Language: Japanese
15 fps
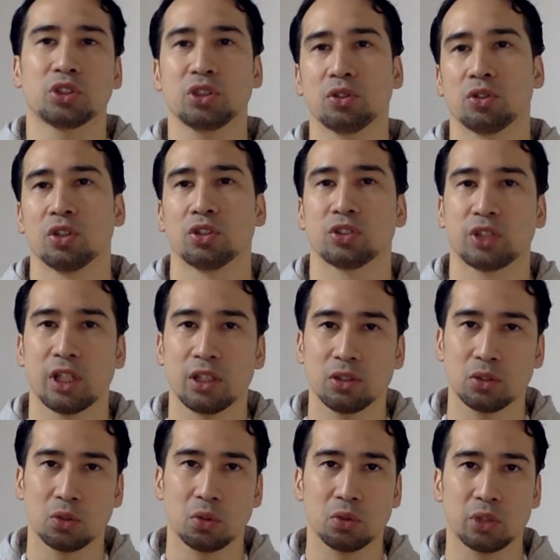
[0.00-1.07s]
ちろん
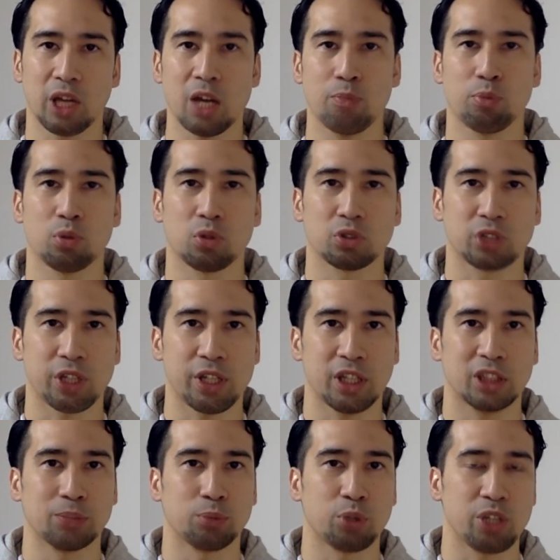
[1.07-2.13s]
戦闘タイプのサイヤ
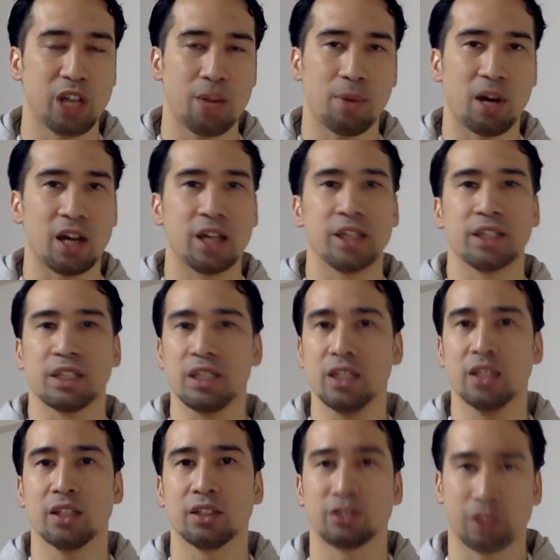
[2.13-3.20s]
人もいれば非
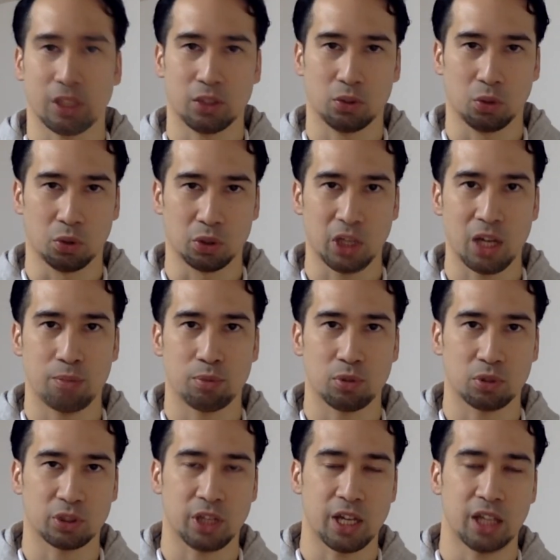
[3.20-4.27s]
戦闘タイプ
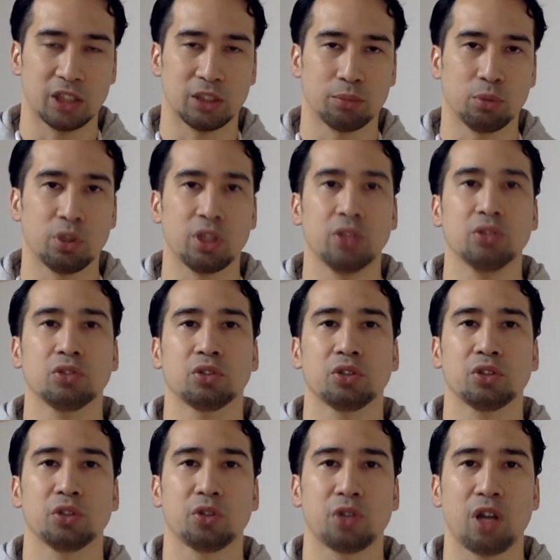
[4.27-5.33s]
のサイヤ人もいると
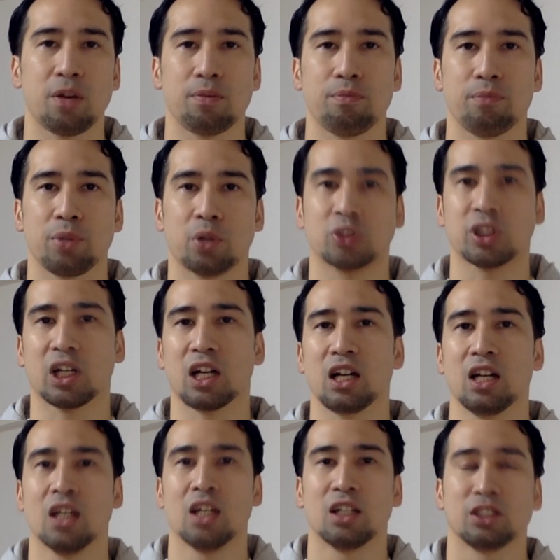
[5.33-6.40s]
いうような描写が
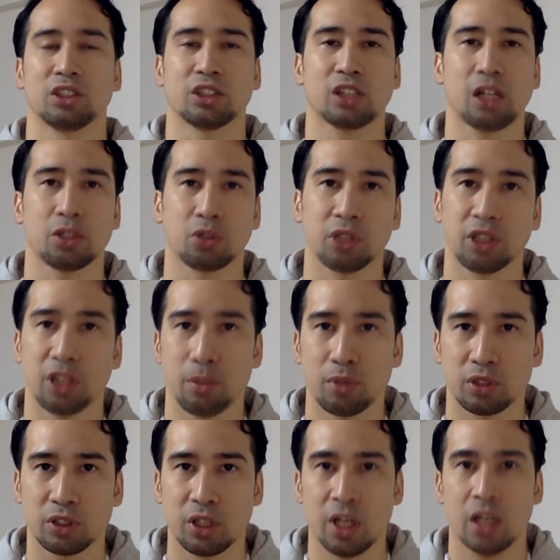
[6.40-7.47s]
しっかりと出てい
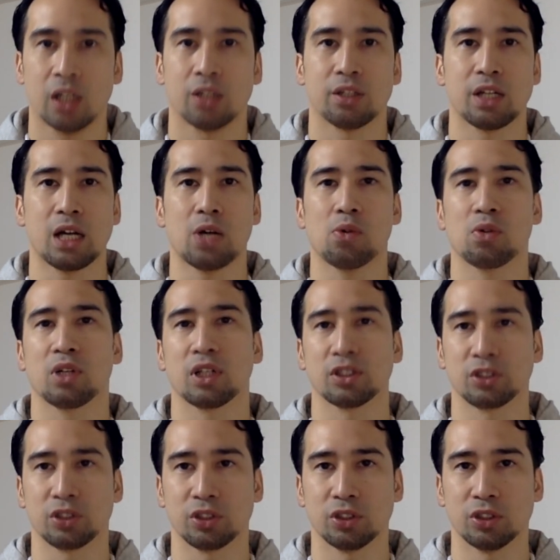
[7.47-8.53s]
ます。なおか
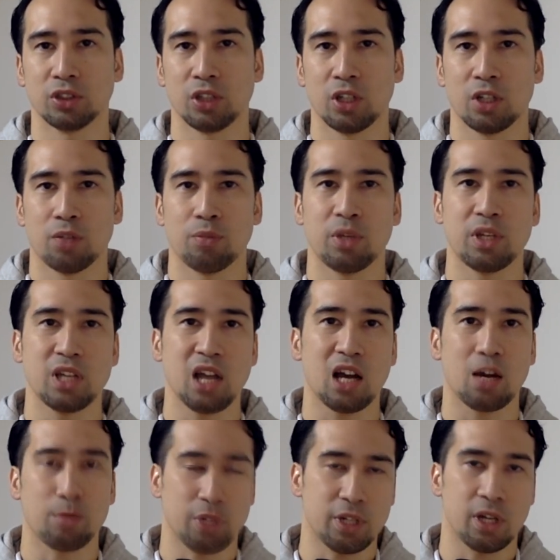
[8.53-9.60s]
つみんな
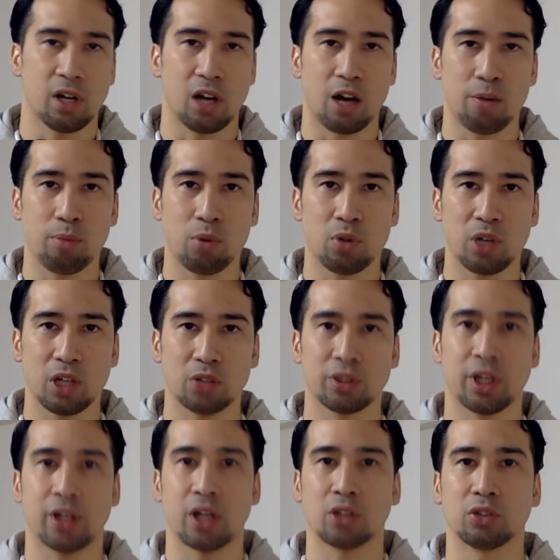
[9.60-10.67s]
がみんな乱暴なの
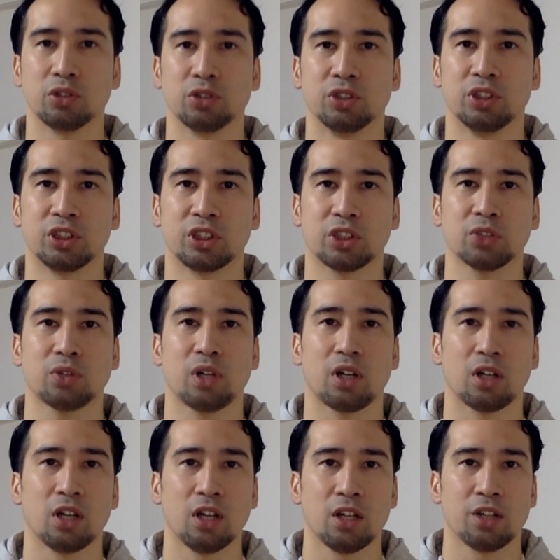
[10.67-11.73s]
ではなく、実
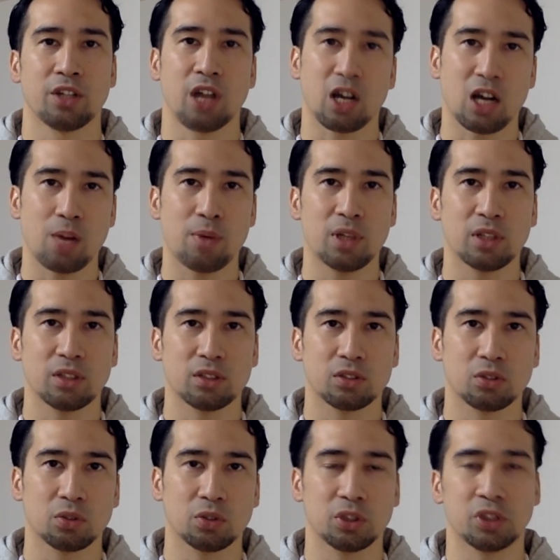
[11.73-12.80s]
は仲間
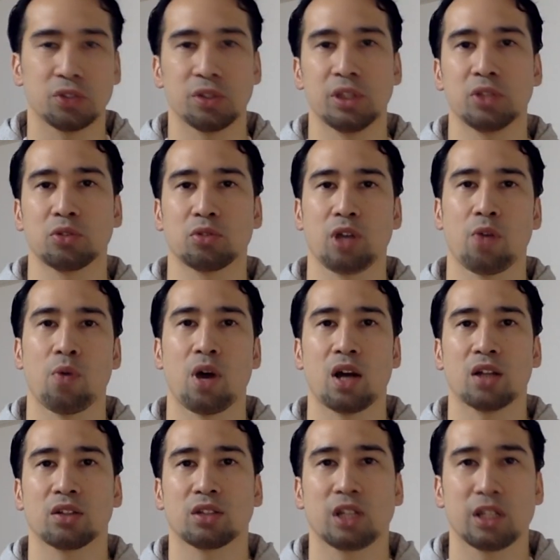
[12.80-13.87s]
と一緒にいるときは
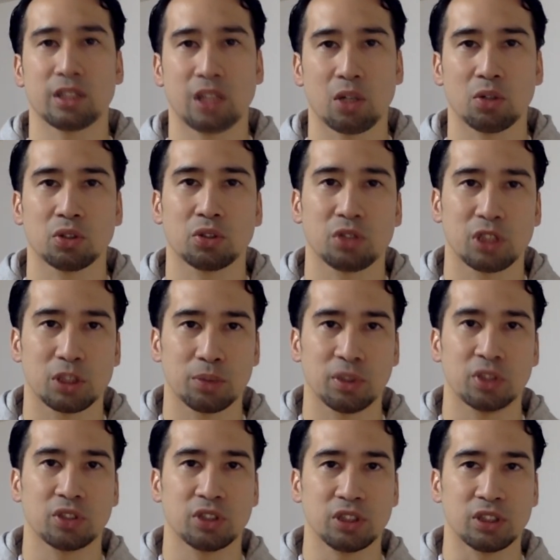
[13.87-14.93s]
笑ったり楽しそうにし
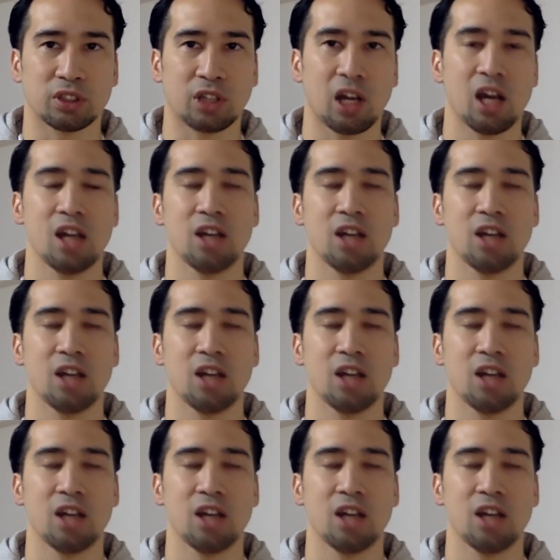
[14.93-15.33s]
ますし、た